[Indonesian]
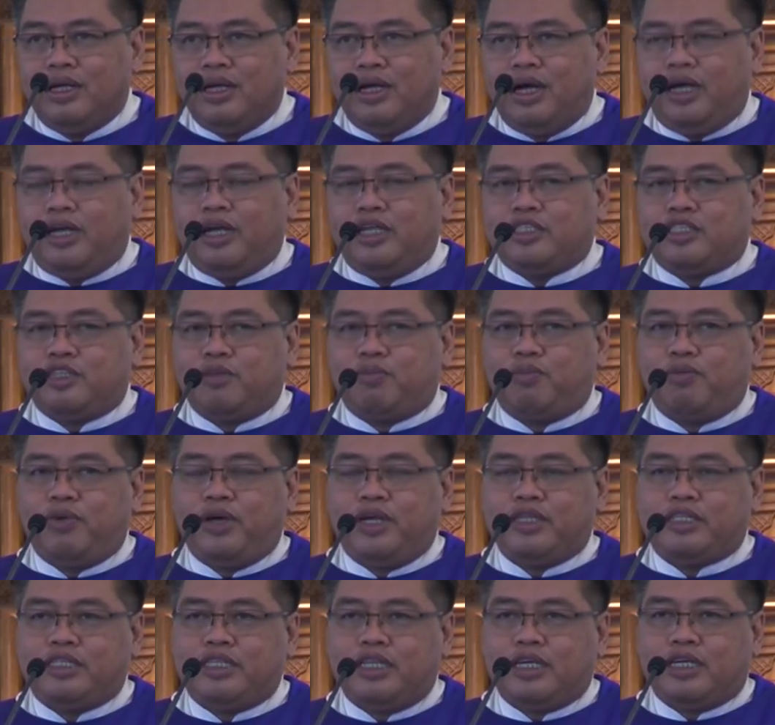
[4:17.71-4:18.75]
Ada
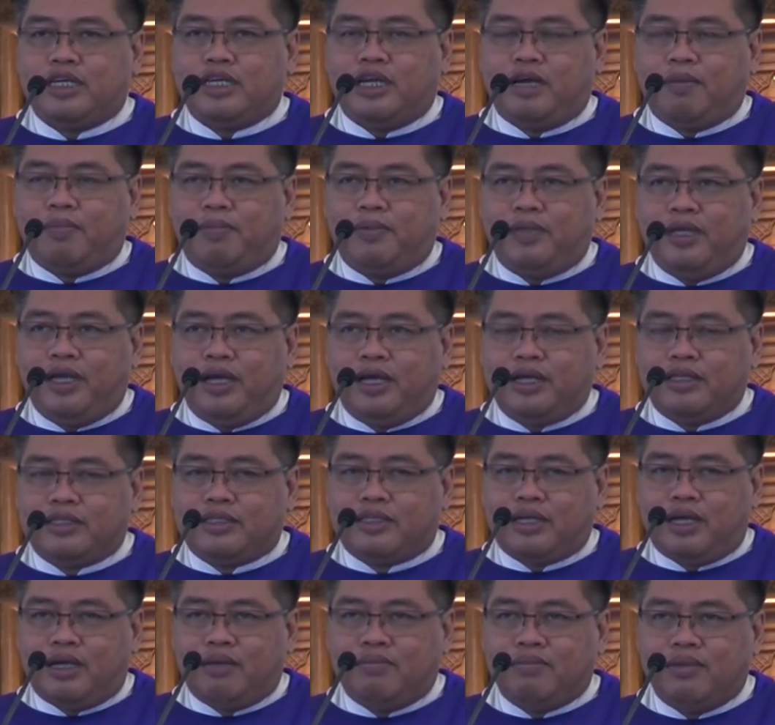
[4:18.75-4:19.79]
sebuah sikap yang
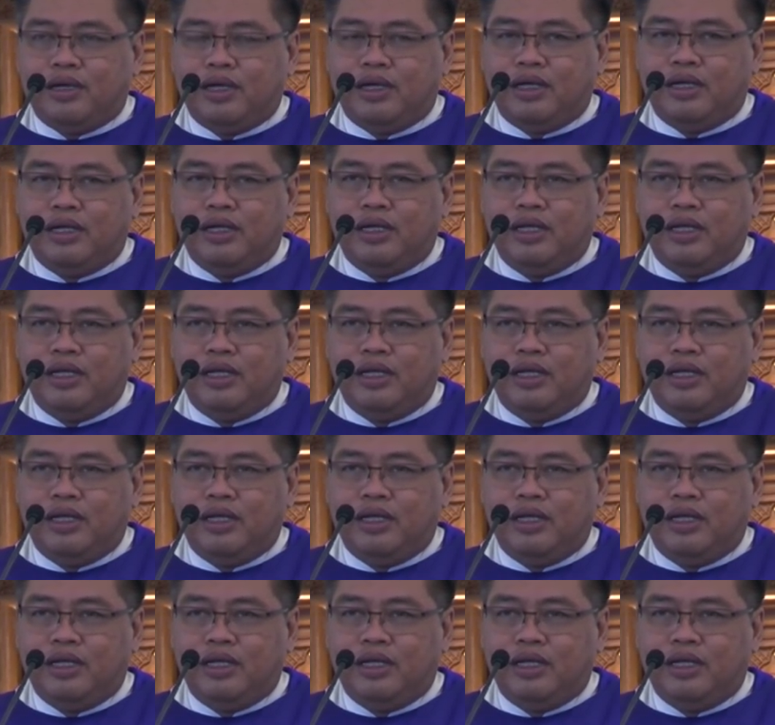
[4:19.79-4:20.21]
sama,